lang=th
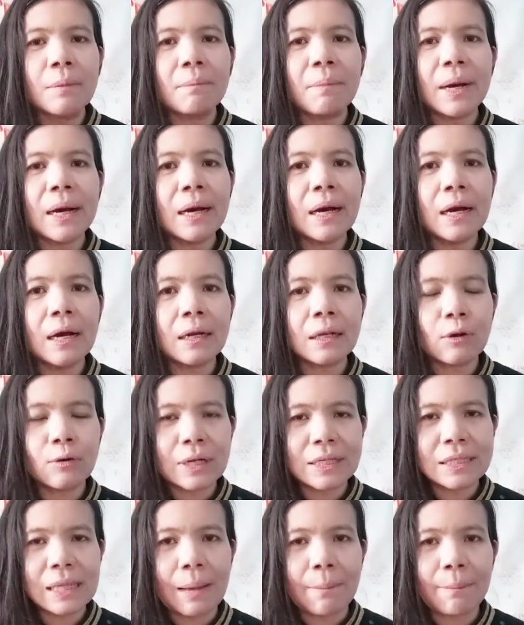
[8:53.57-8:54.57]
เบอร์โท
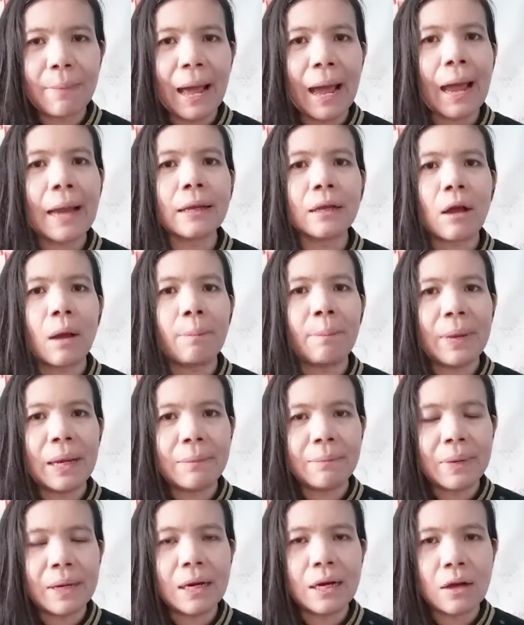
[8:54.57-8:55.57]
รศัพท์บ้านก็เป็
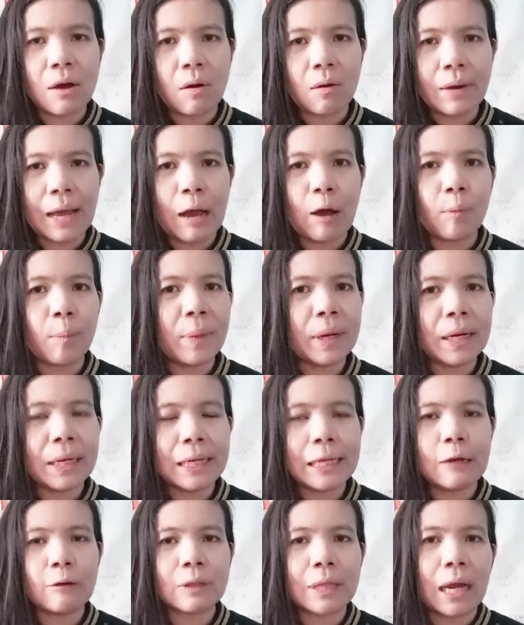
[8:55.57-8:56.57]
นเบอร์ของเราเบอ
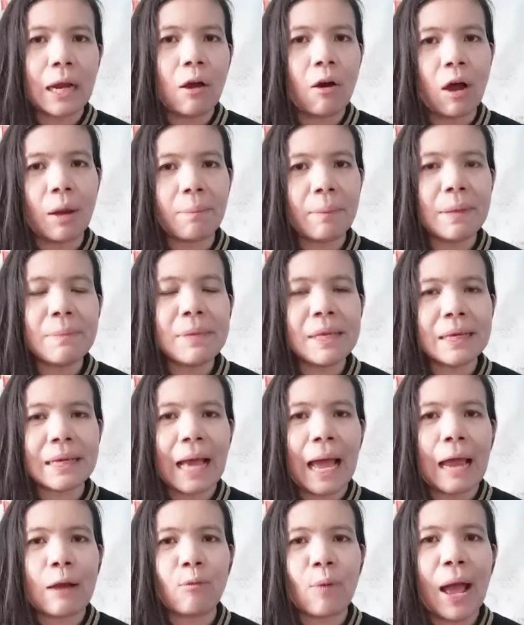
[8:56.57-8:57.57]
ร์เดียวตลอดไม่มี
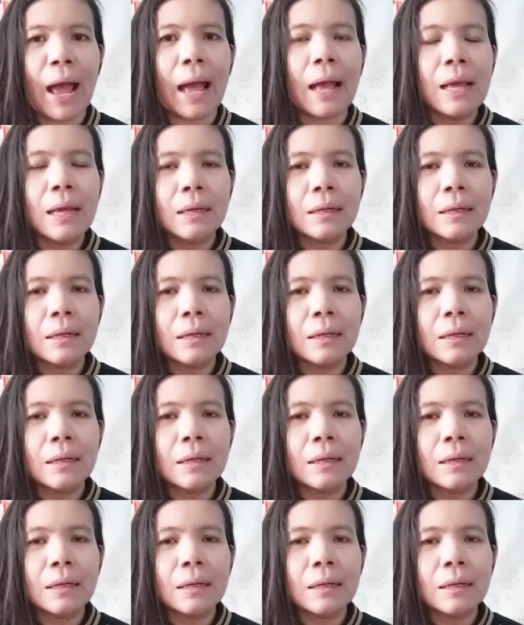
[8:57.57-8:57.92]
การว่า